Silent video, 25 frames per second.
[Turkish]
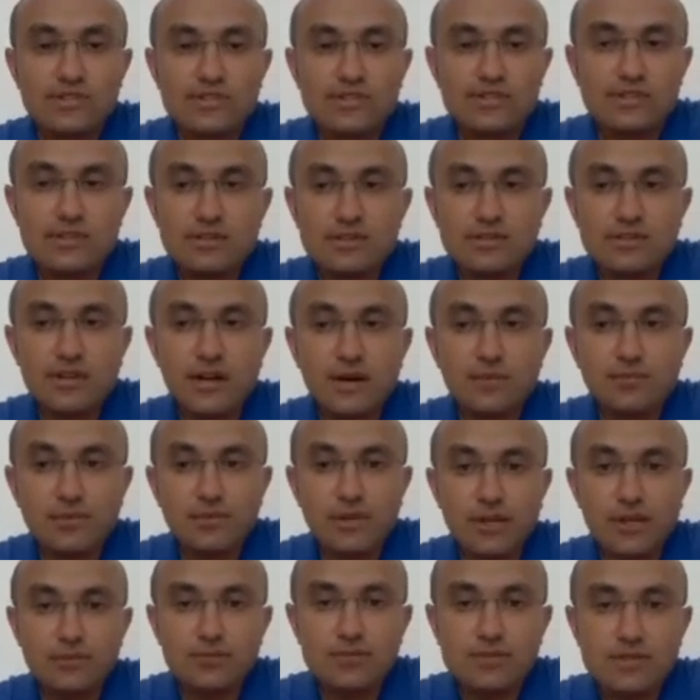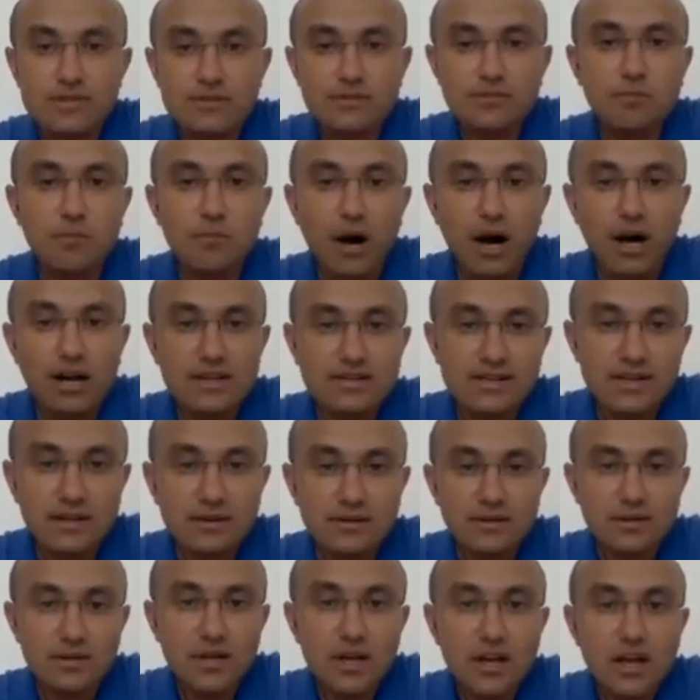sık sık, sometimes,
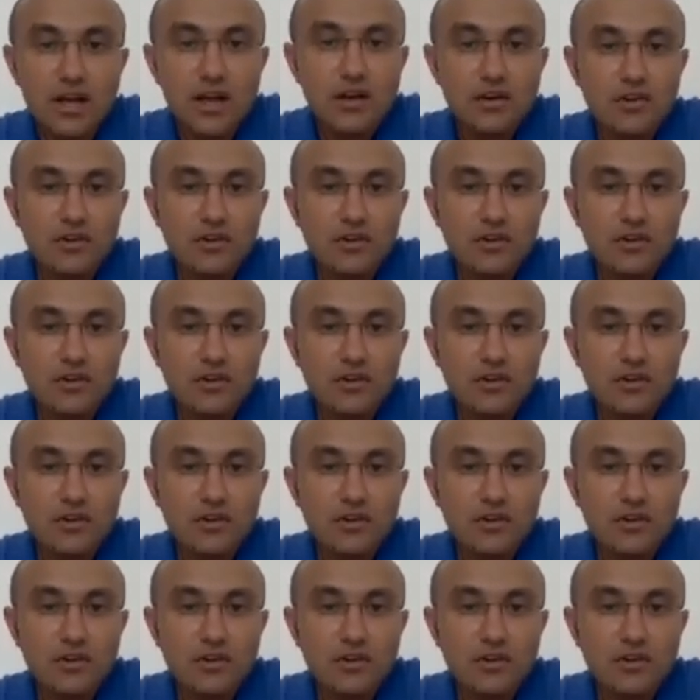bazen.